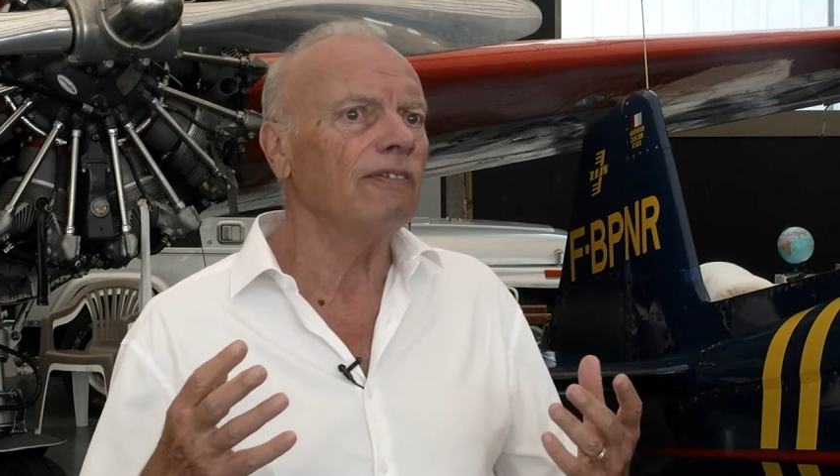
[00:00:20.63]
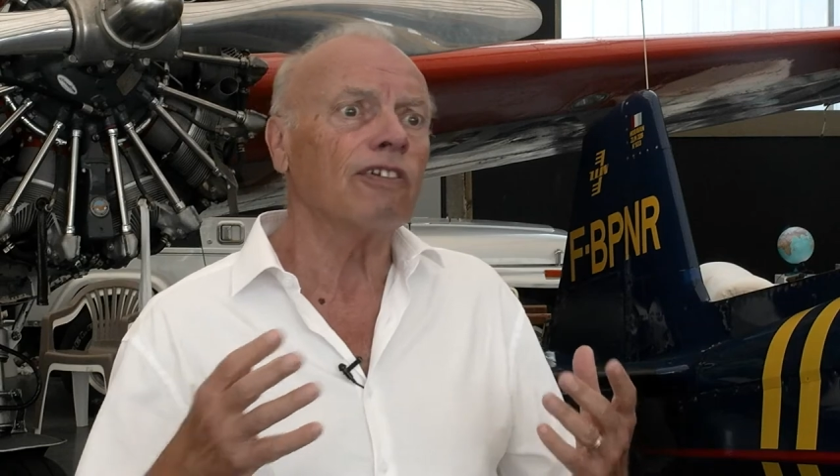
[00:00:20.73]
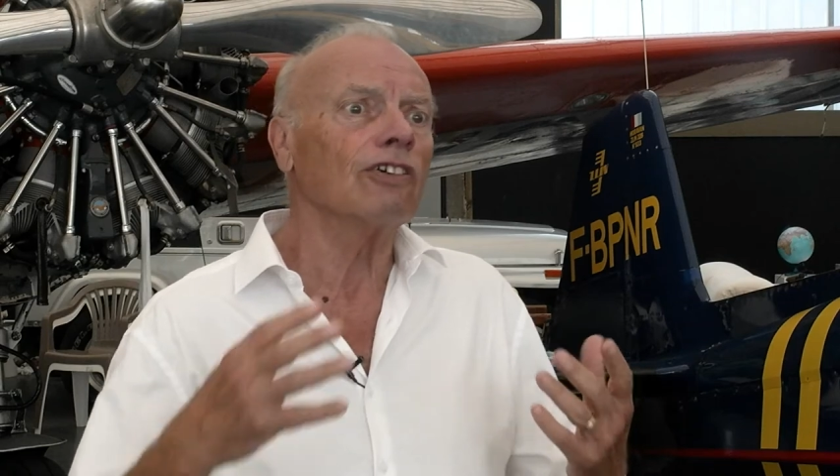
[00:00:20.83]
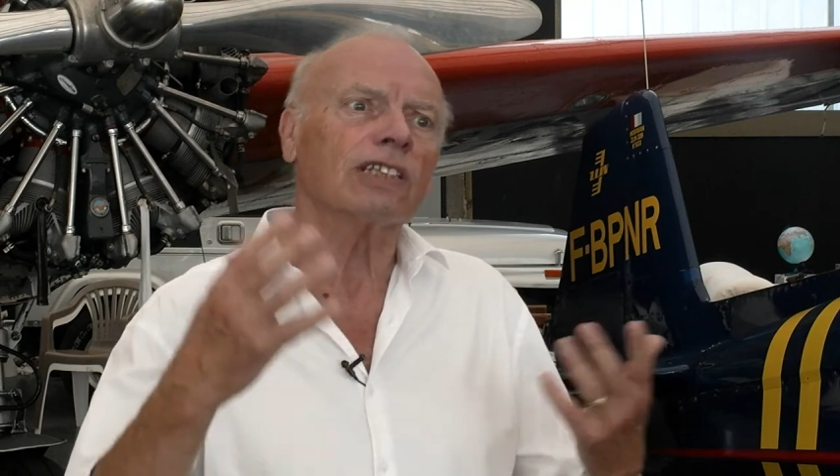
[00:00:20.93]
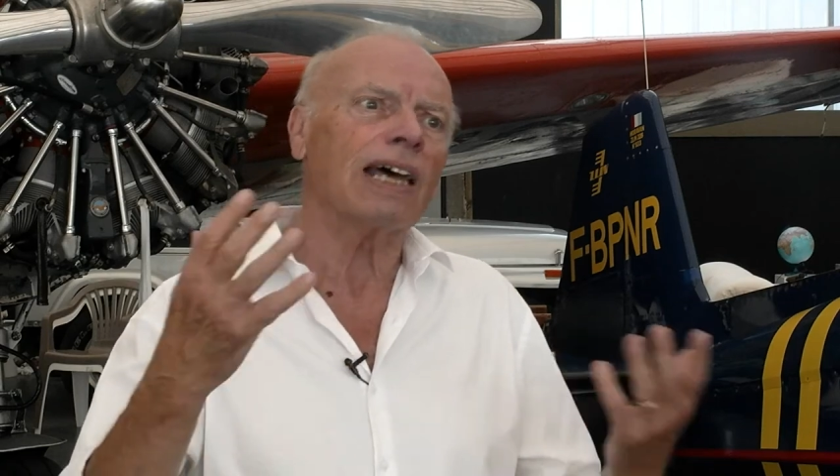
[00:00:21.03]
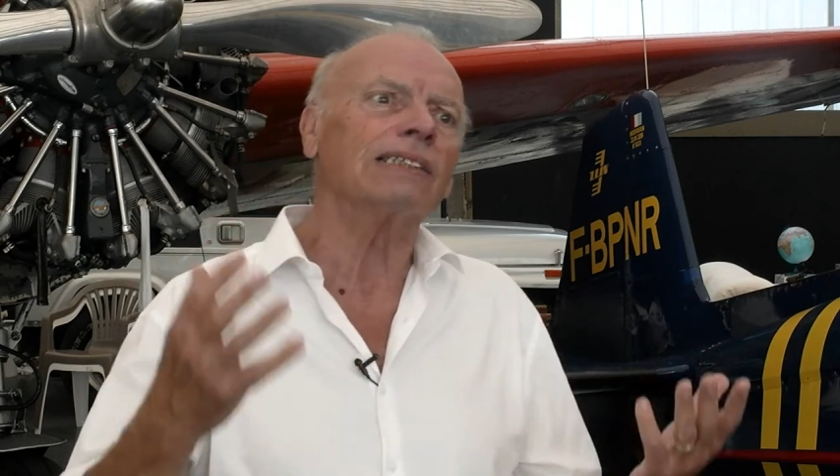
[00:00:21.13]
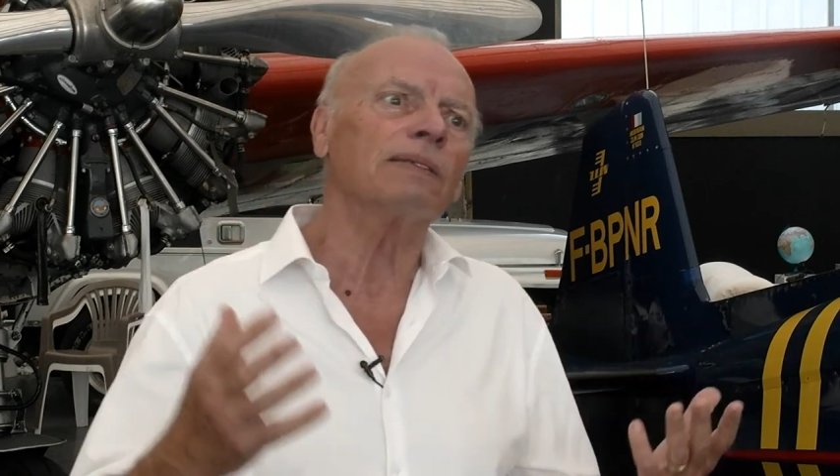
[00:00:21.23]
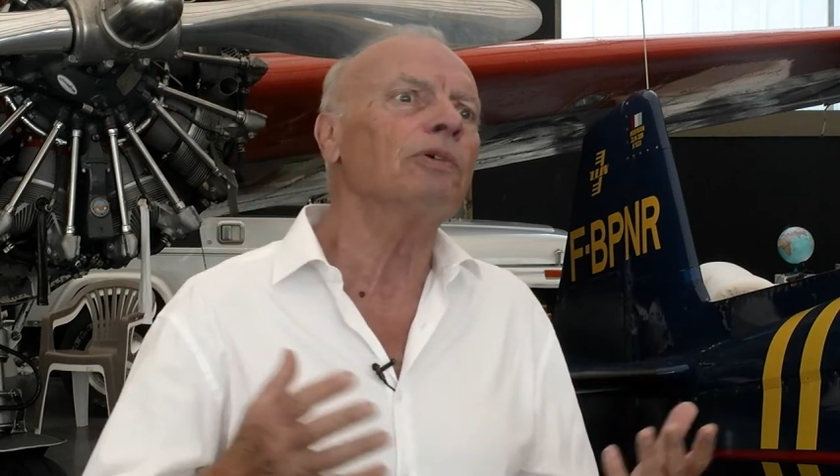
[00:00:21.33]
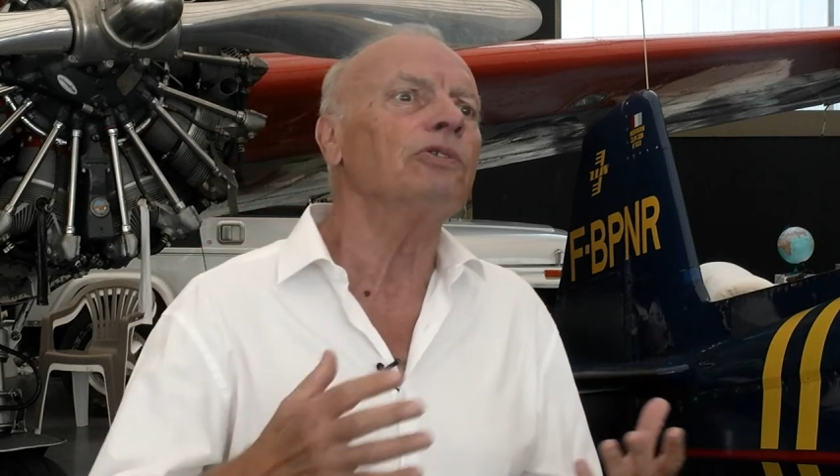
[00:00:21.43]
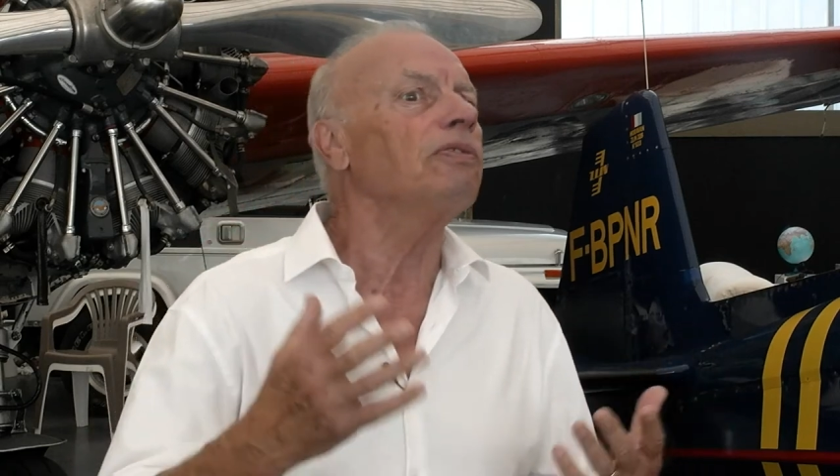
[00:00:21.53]

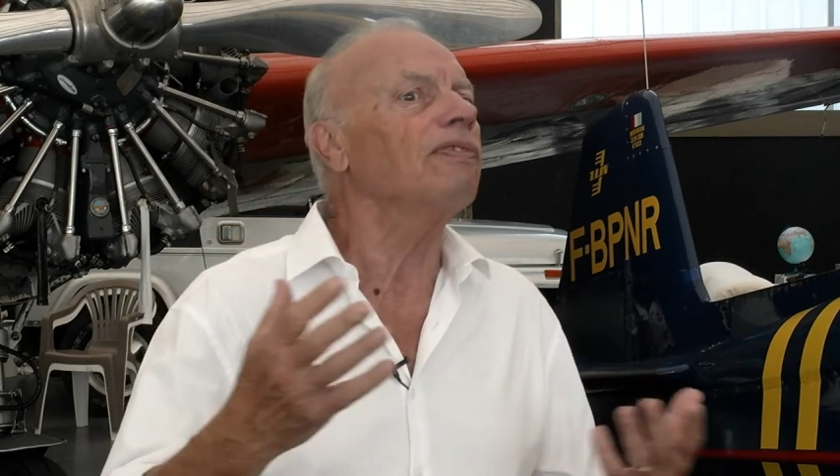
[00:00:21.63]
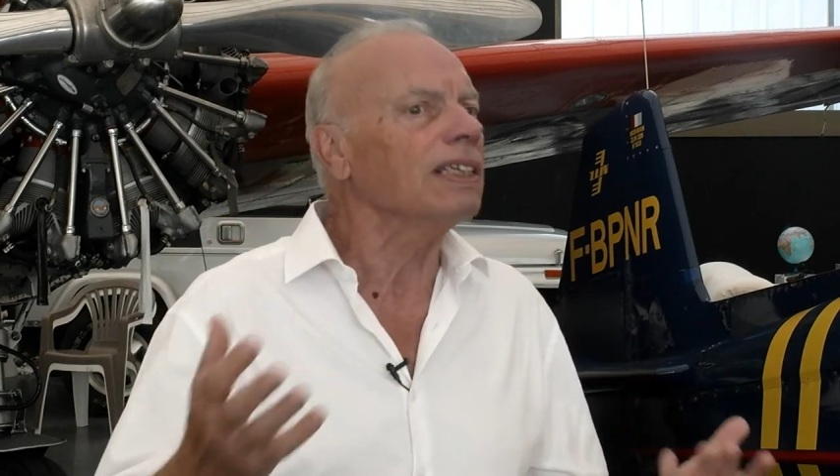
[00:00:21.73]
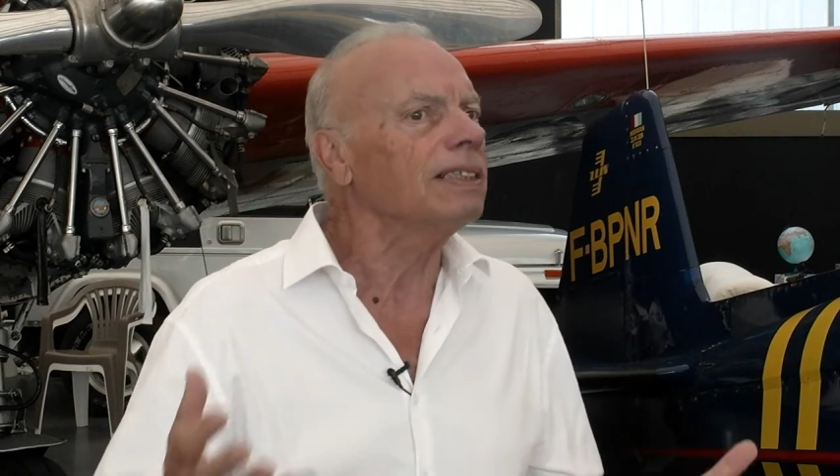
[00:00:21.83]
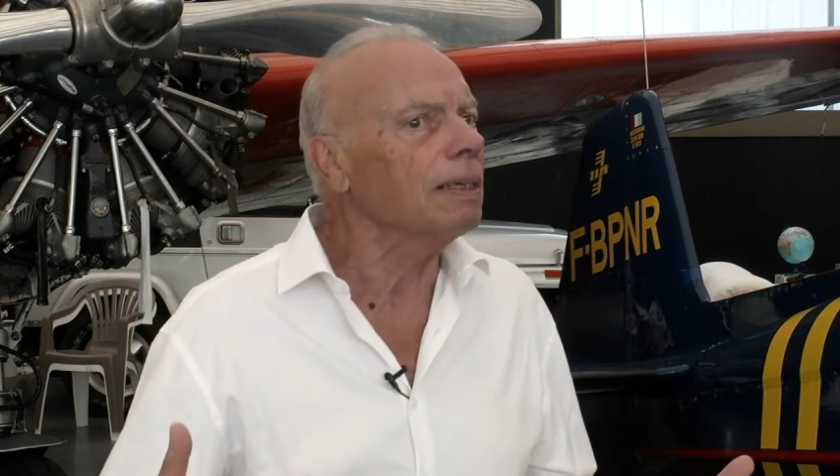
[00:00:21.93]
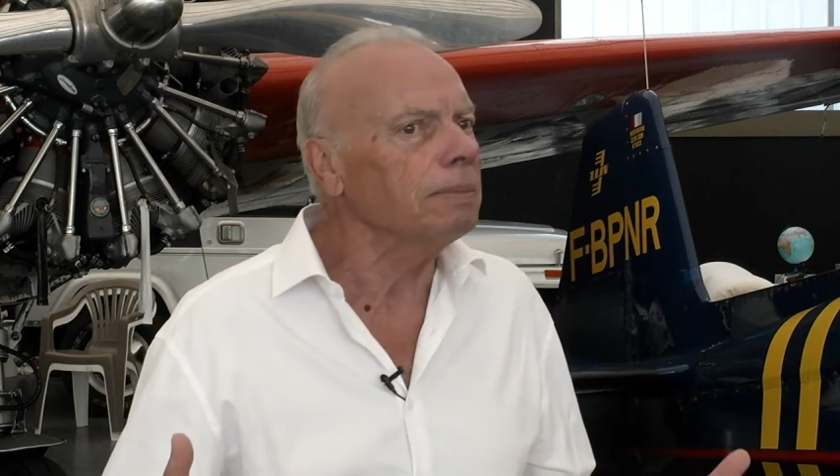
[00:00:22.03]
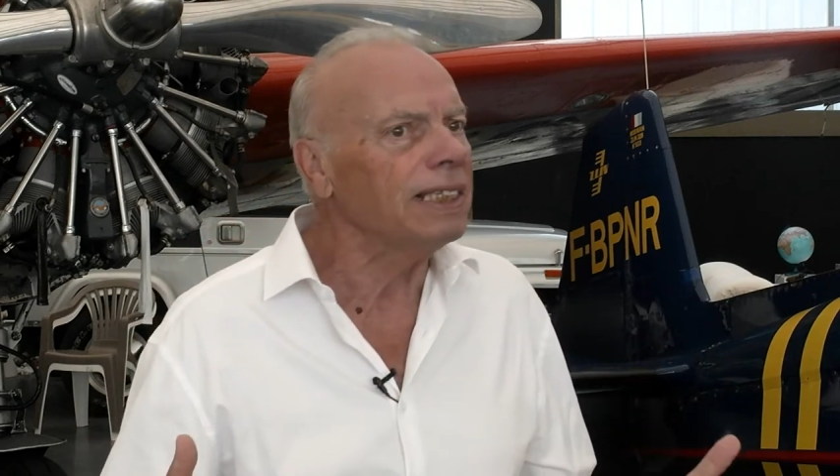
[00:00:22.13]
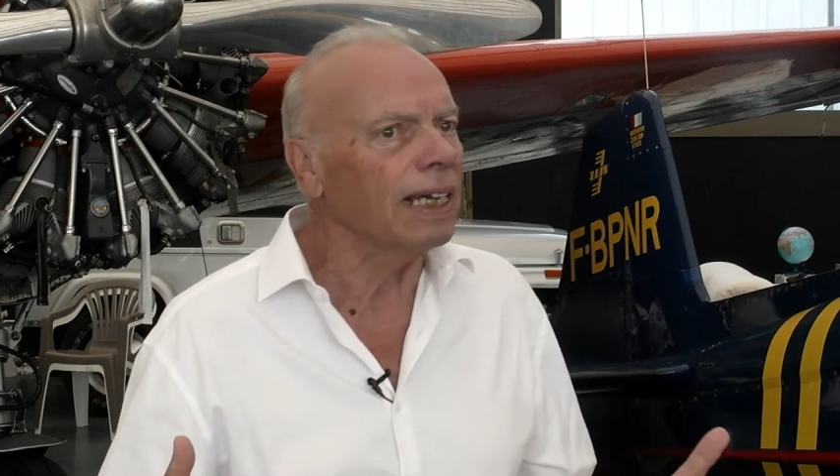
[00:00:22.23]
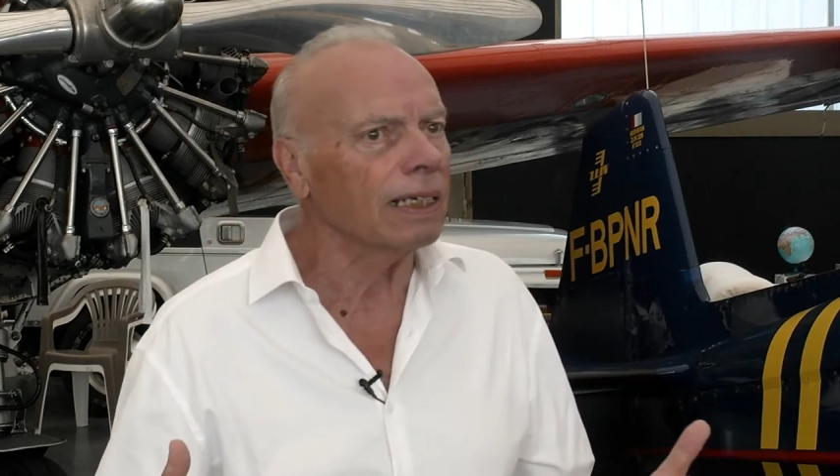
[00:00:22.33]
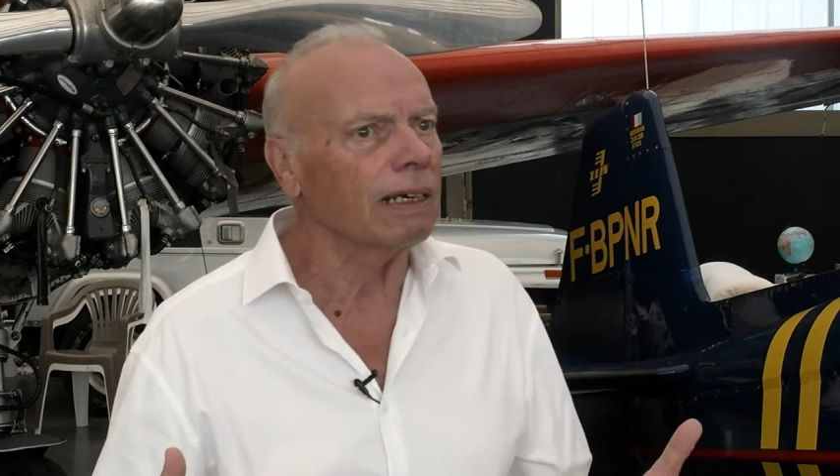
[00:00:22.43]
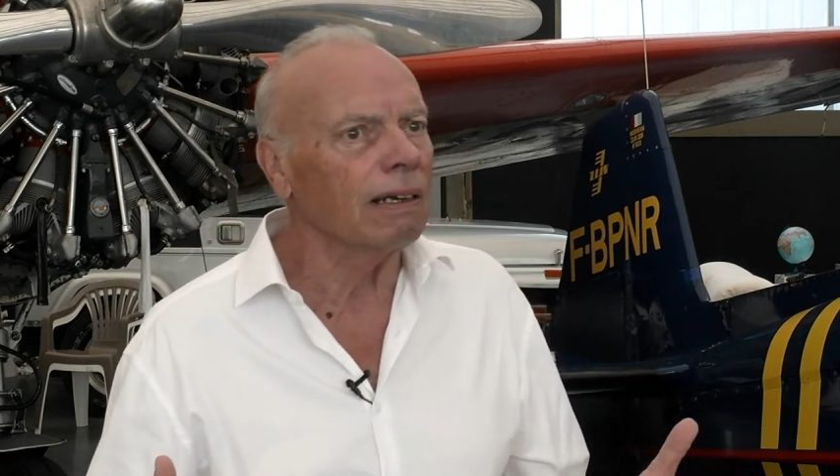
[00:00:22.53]
fantasmes du XXe siècle.